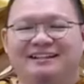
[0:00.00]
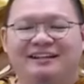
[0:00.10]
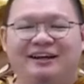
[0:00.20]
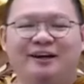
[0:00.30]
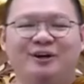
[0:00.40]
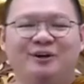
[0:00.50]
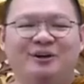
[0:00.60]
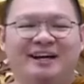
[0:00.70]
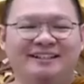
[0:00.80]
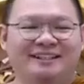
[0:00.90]
Ya kalau
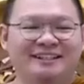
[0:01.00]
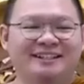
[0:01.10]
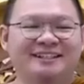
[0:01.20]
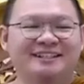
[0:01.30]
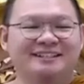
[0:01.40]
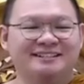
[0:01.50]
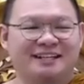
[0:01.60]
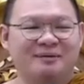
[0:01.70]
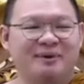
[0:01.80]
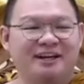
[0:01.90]
orangnya dengar
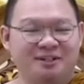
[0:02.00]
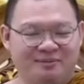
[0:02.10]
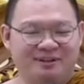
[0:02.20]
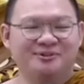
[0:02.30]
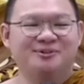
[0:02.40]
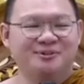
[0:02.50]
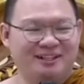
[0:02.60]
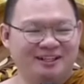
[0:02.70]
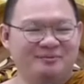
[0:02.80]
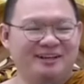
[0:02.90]
ceramah ini bagus
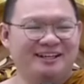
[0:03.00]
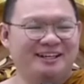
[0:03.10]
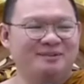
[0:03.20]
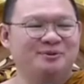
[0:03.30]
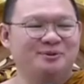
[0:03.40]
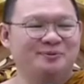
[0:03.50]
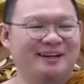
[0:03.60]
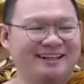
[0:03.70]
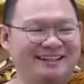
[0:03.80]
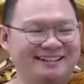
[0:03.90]
juga, biar dia berubah
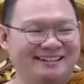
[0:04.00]
ya.